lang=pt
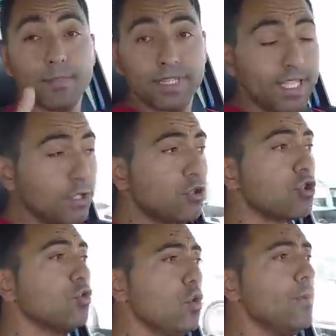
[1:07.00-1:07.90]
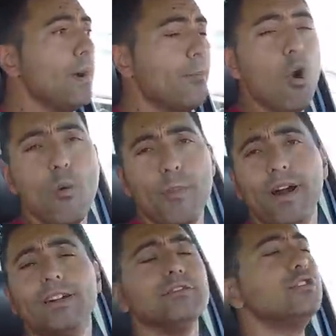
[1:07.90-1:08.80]
metidos numa
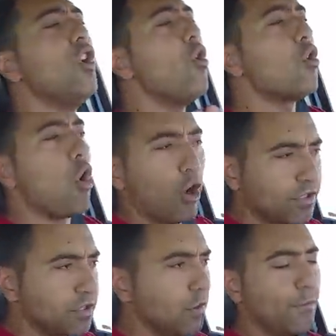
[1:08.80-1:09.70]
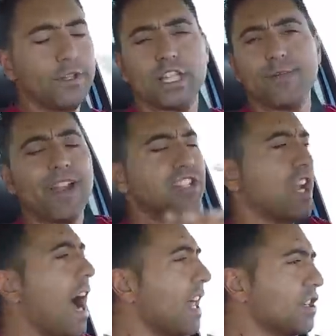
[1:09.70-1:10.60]
bomba low cost, não foi das mais
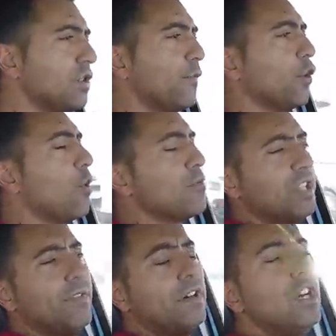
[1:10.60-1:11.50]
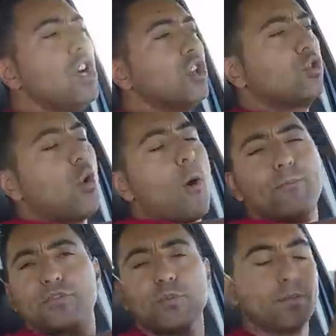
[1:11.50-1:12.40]
caras, não foi combustível
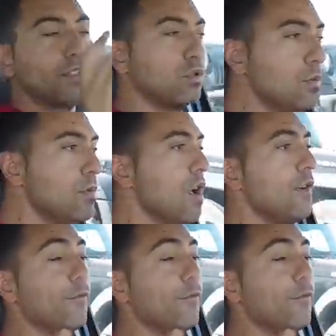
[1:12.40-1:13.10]
topo supra sumo,